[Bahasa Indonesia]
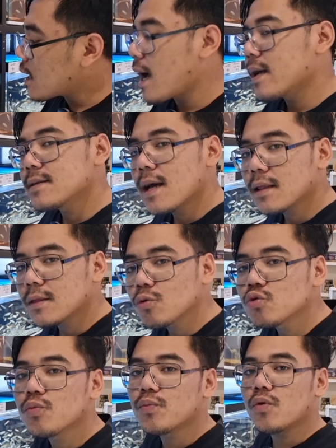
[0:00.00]
karena hanya
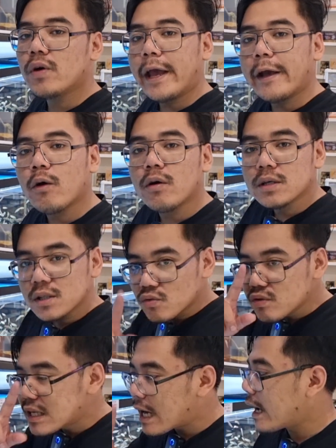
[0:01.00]
70 ekor di
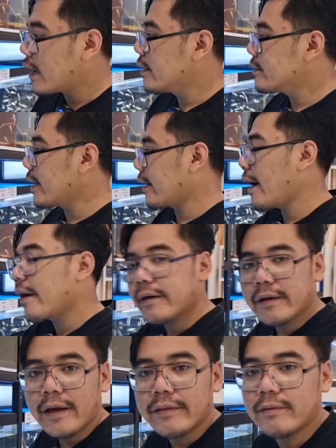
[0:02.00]
dunia dan
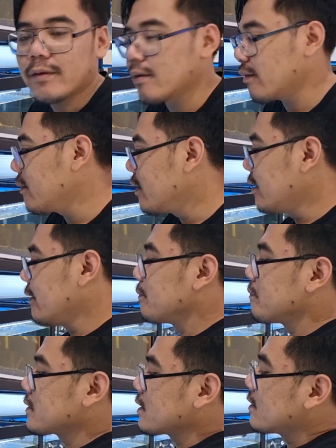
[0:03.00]
akhirat gitu.
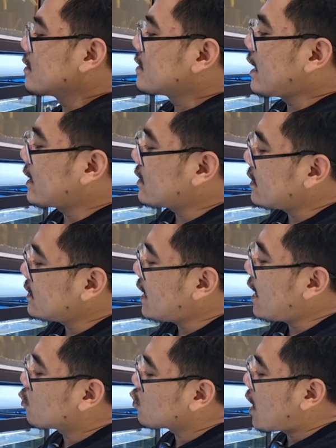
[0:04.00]
Nah, ini
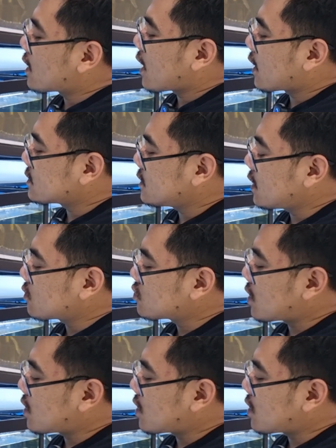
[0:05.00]
ya untuk harga kecilnya